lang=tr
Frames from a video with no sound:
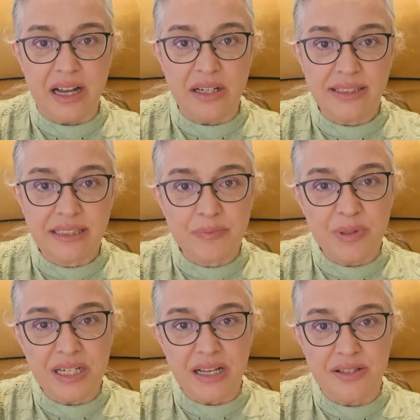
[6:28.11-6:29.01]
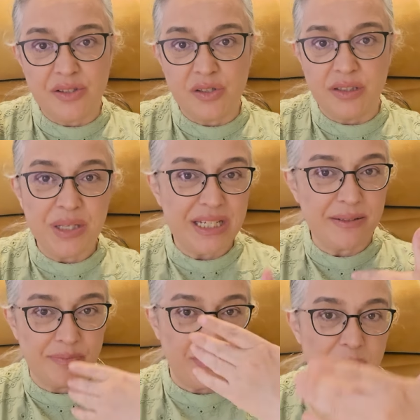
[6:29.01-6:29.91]
artık birazcık
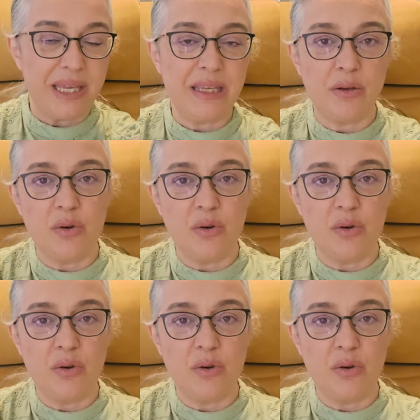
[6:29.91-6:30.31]
bir bebek